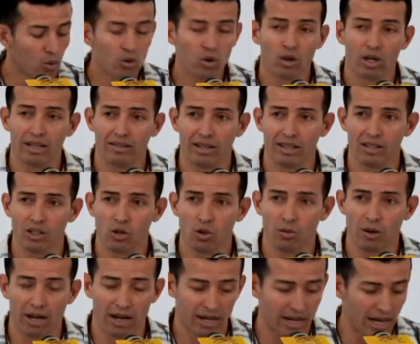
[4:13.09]
Unión
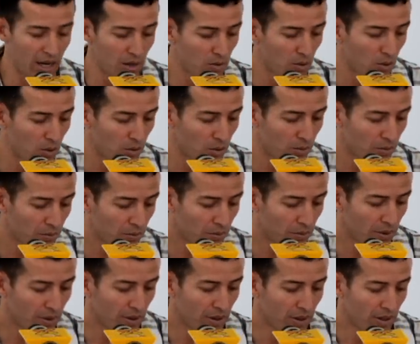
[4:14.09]
Atlético Maracaibo,
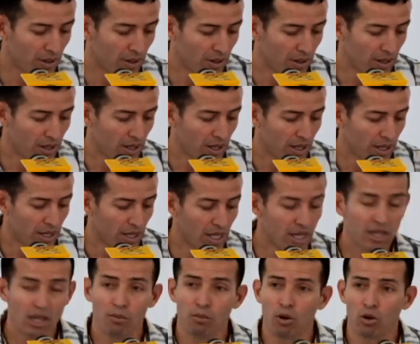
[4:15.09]

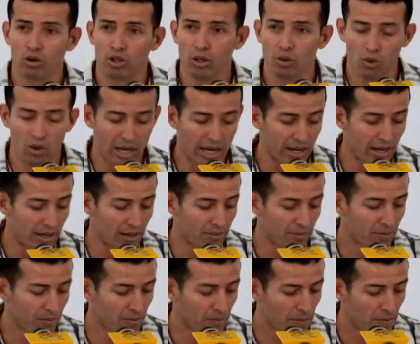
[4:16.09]
y Deportivo
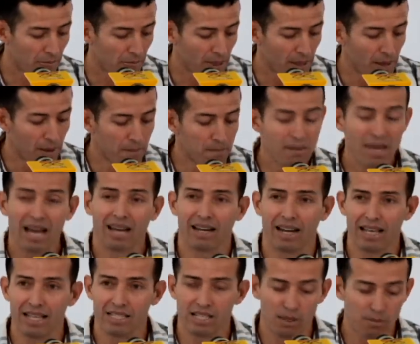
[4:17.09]
Lara. Mi
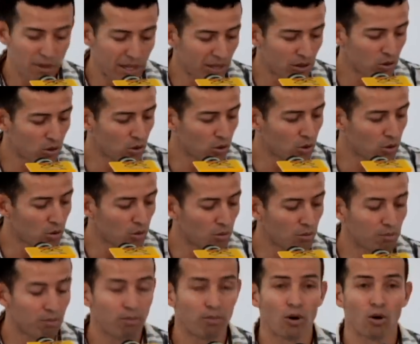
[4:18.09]
agradecimiento
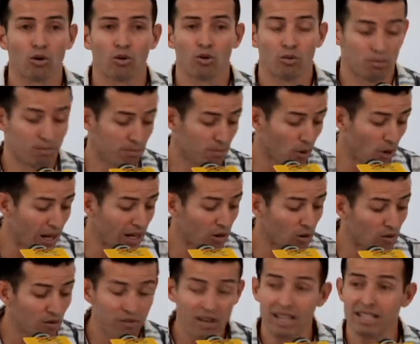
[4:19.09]
por, por la
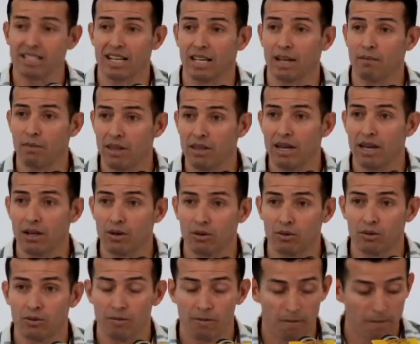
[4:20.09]
confianza que me
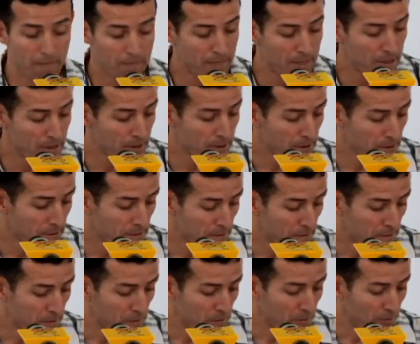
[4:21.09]
dieron.
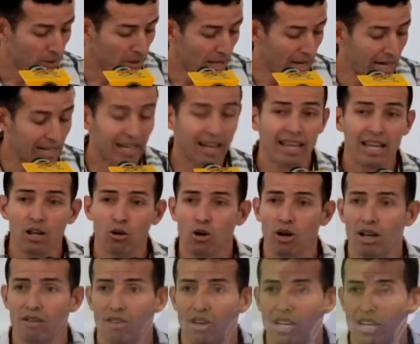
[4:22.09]
Agradezco
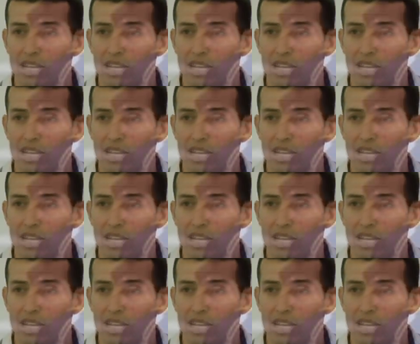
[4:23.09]
a la